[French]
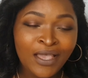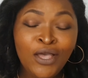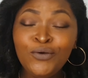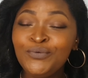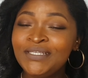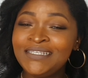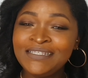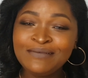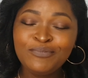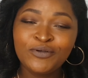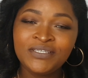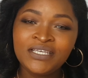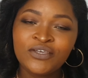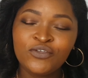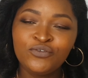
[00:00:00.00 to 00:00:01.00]
Ah oui, c'était pour
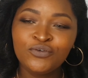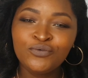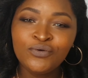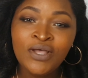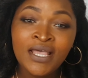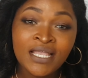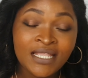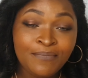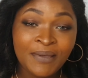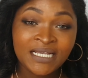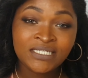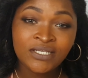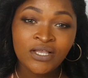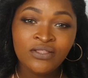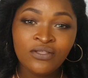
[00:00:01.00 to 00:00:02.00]
dire que du coup, les
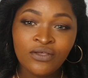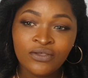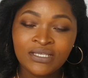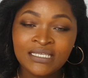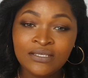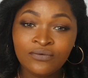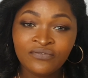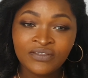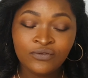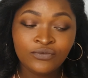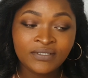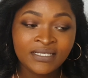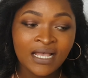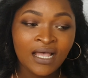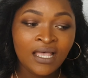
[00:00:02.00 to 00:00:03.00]
personnes euh, qui ont vécu
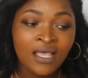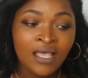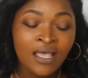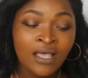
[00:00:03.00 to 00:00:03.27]
ça,